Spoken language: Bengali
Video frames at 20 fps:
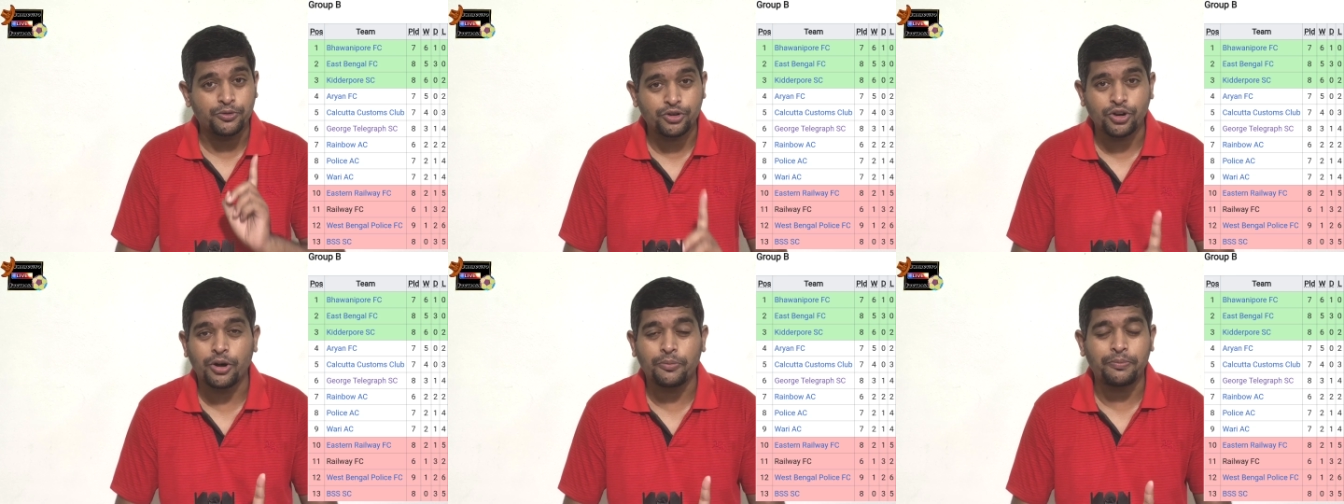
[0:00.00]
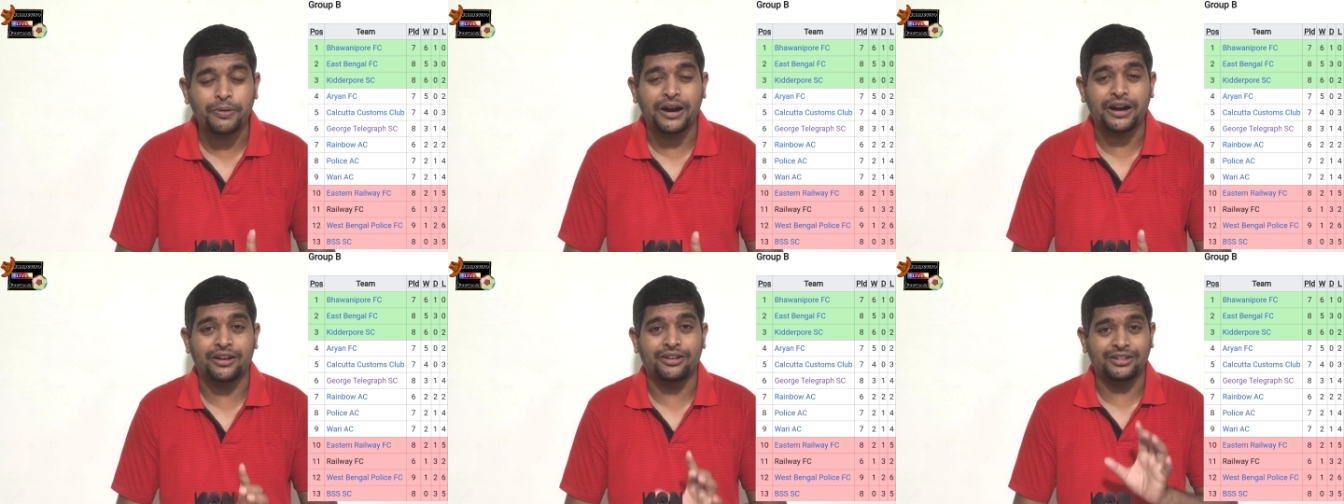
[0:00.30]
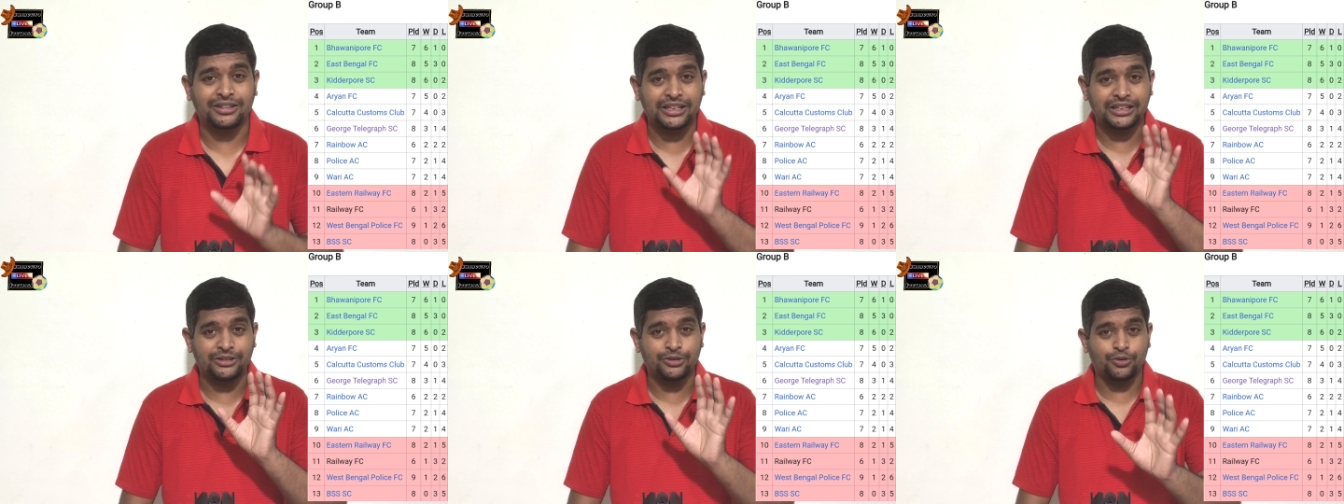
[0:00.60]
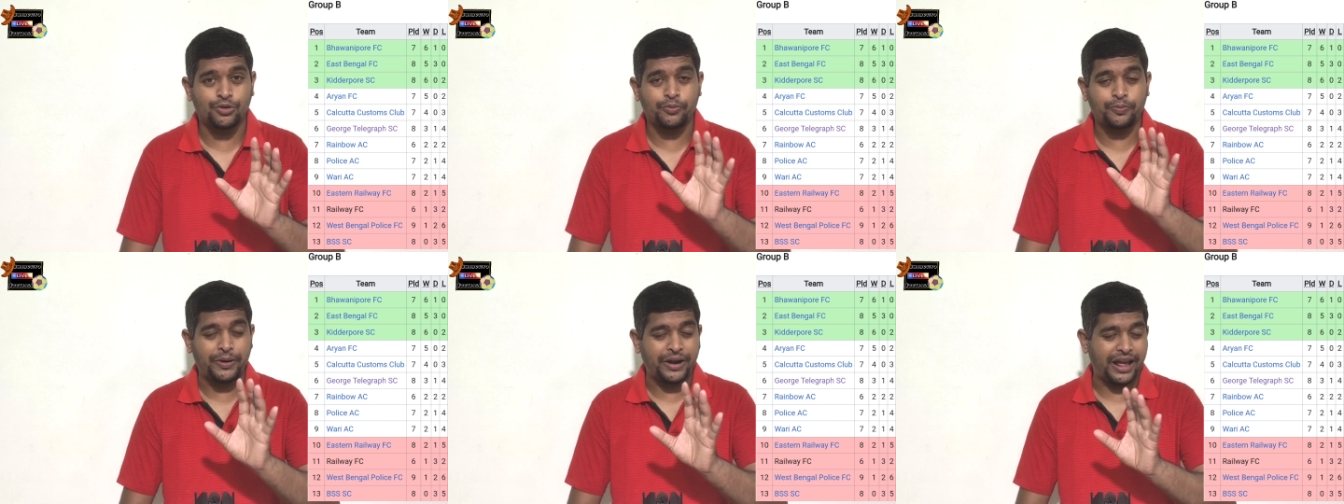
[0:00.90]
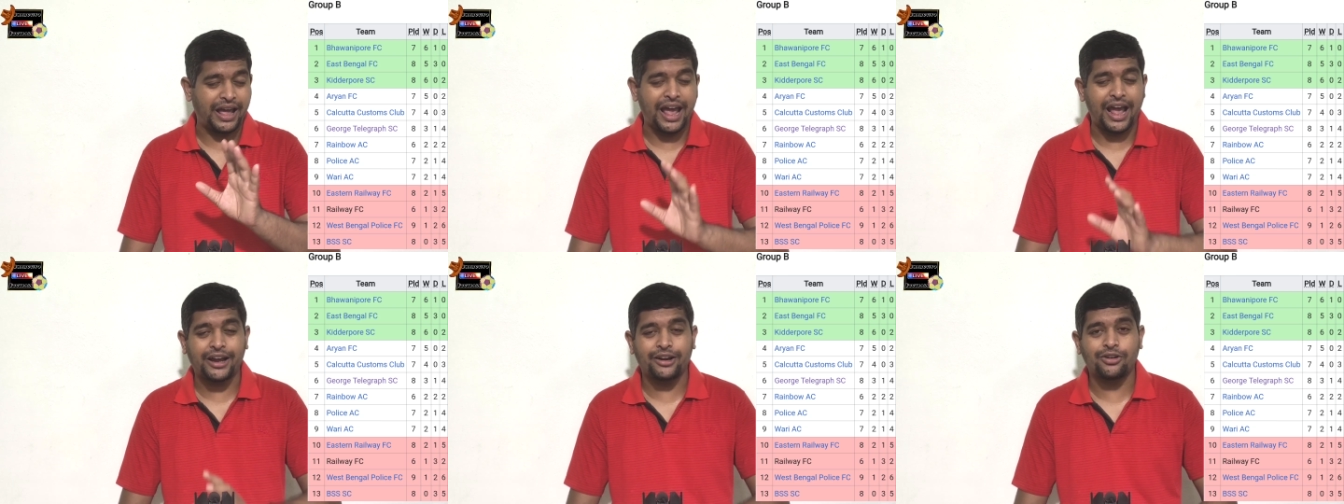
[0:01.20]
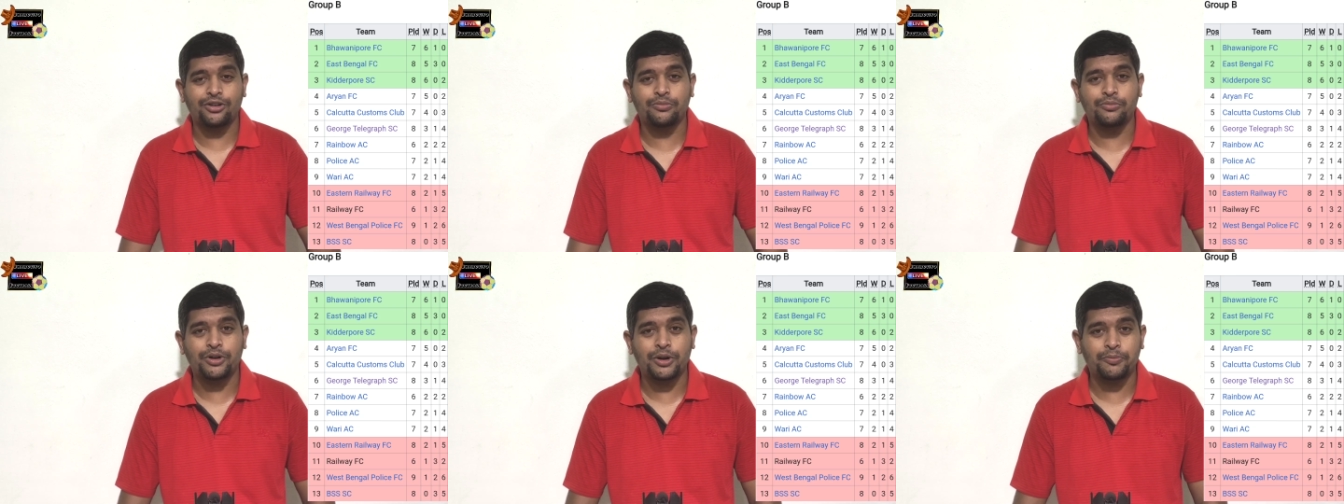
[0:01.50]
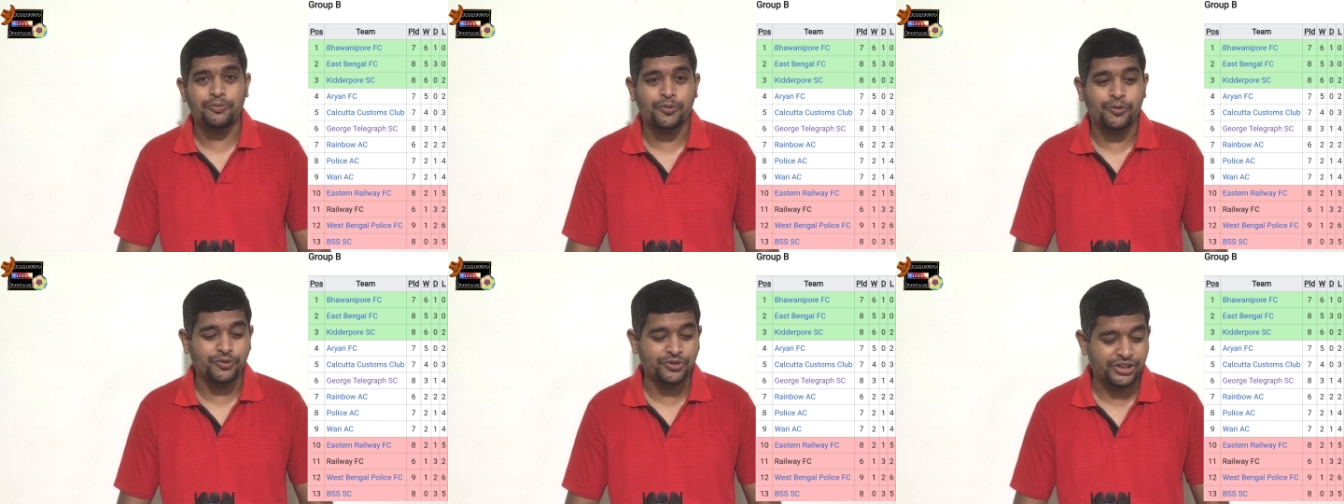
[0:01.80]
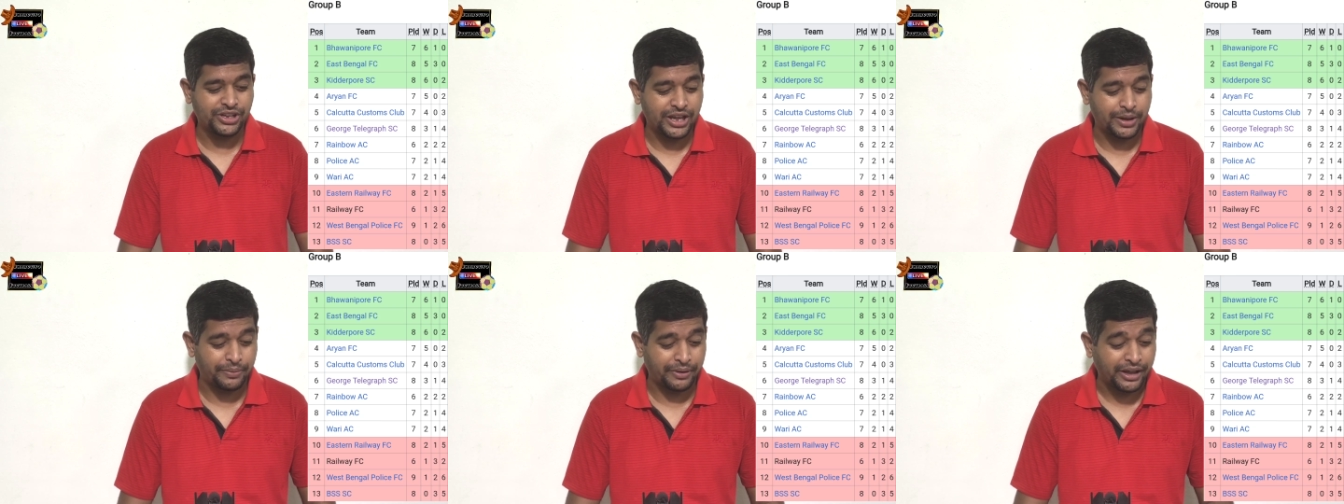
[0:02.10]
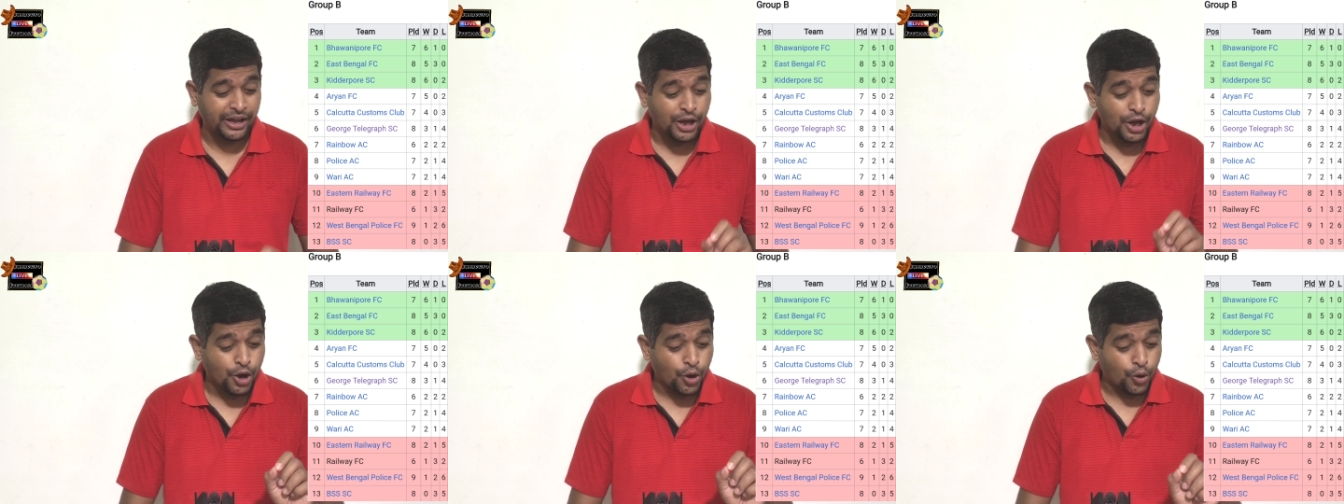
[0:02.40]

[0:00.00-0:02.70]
টপার অর্থাৎ গ্রুপের এক নম্বরে পৌঁছে যাবে